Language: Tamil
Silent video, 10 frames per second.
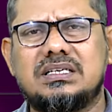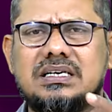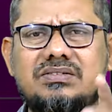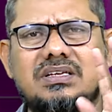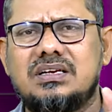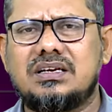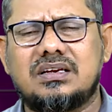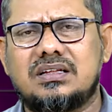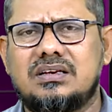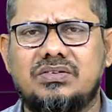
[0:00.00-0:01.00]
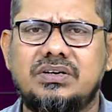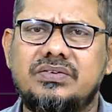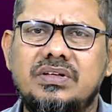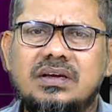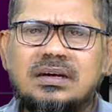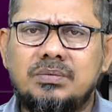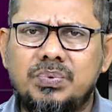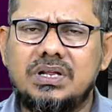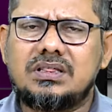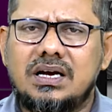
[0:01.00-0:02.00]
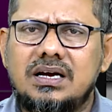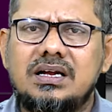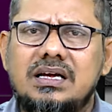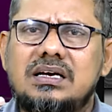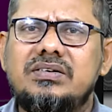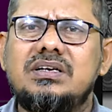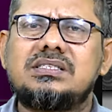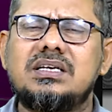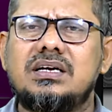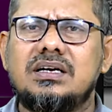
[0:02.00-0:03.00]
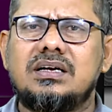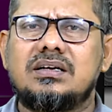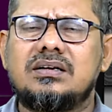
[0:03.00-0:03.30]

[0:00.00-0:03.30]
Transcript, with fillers: அது கவலை அளிக்கிறது அல்லவா இப்படி தாங்களாகவே என்ன செய்கிறாங்க